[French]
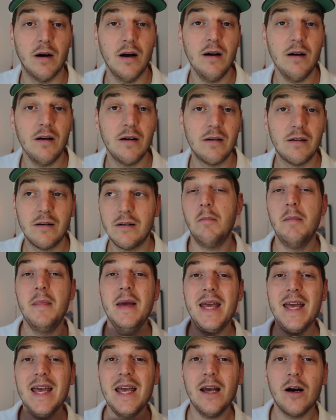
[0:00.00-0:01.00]
voilà.
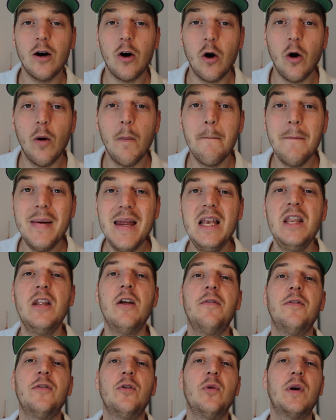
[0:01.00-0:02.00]
Mais en
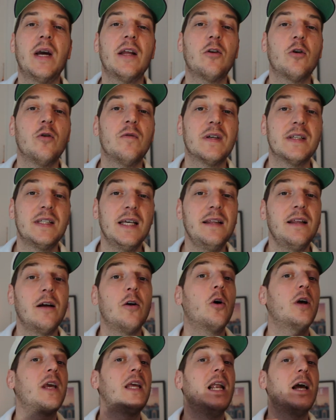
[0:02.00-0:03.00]
1987,
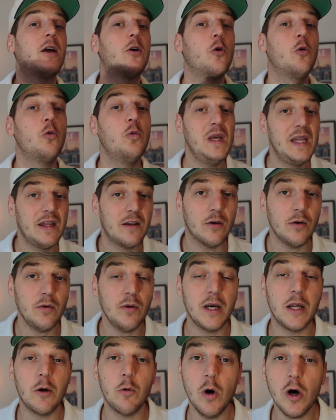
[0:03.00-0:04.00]
alors qu'il a que 8
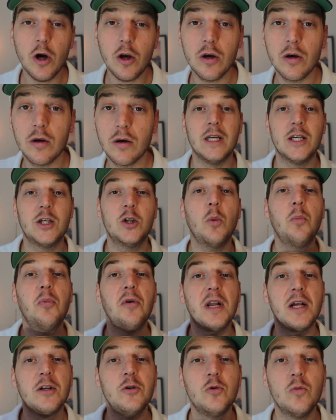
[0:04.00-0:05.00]
ans, les WOC, les
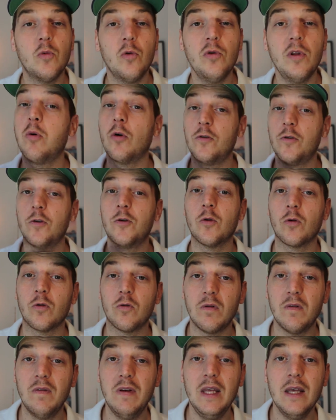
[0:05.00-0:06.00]
championnats du monde, pour ceux qui ont
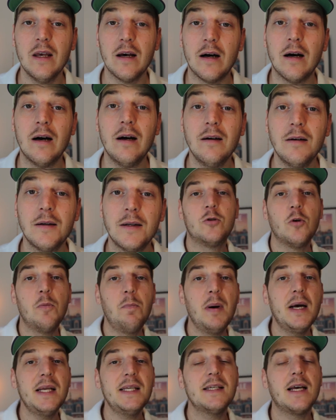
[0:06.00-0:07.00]
suivi, hein, se
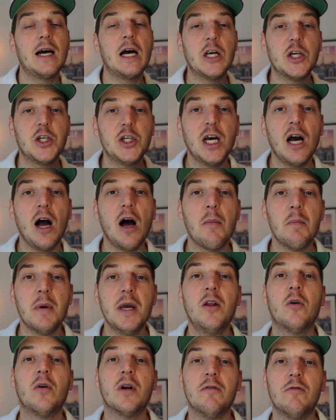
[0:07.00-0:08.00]
passent à
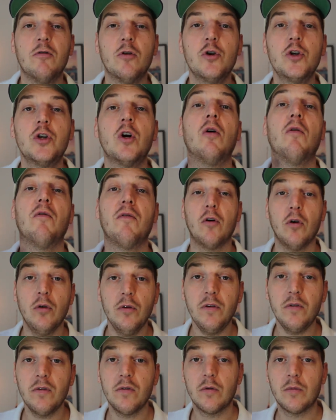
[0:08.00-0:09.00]
Gérardmer dans les Vosges, en
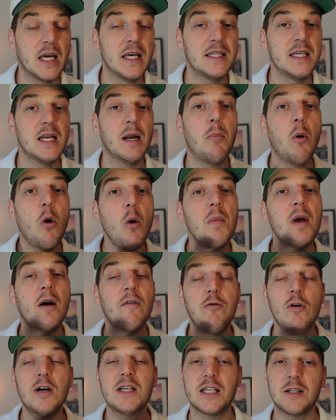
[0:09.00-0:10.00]
France. Et c'est la
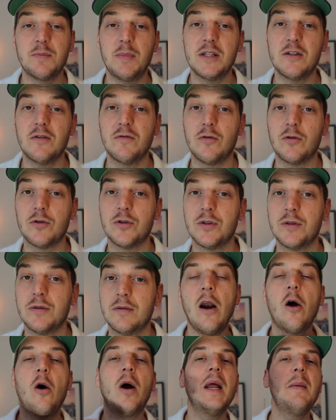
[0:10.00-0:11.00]
première fois que ça se passe en France.
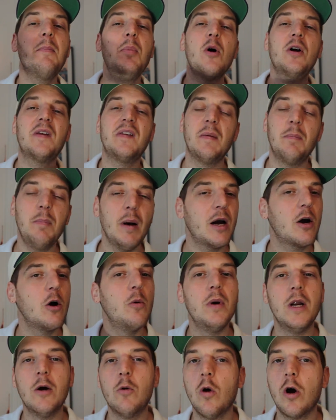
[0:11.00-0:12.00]
Alors à l'époque, c'est pas
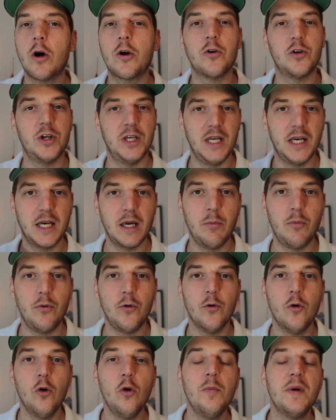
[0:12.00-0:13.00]
comme les WOC que j'ai décrit
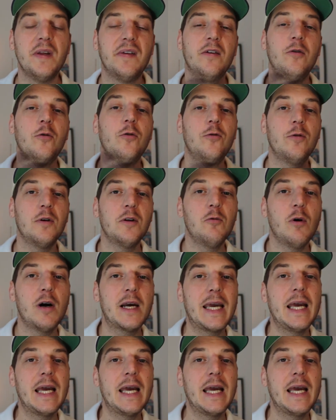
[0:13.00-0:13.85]
plus haut, mais c'est le Suédois